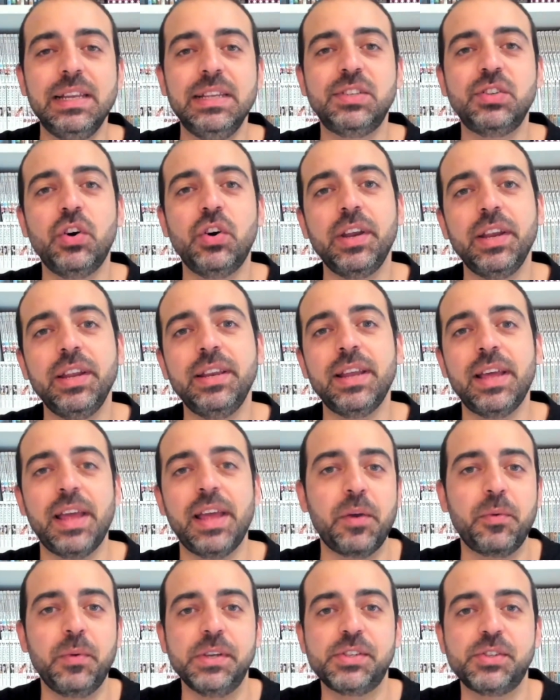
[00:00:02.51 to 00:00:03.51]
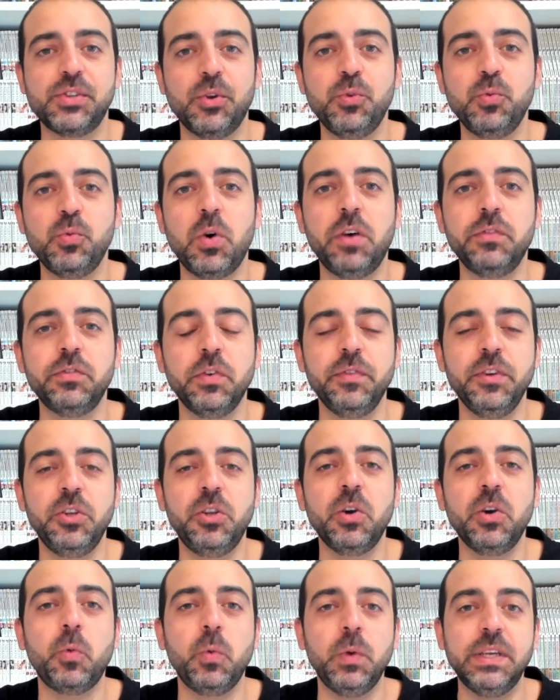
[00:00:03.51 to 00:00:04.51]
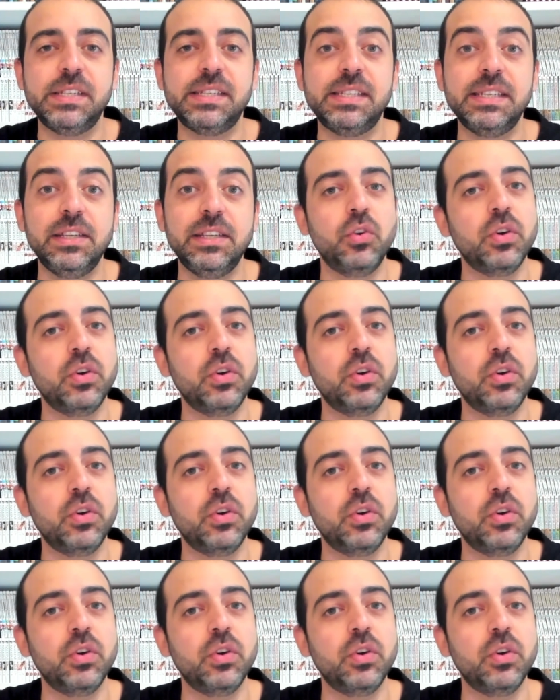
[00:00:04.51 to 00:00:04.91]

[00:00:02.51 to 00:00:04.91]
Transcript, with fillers: di Sorin e a questo nuovo video acquisti,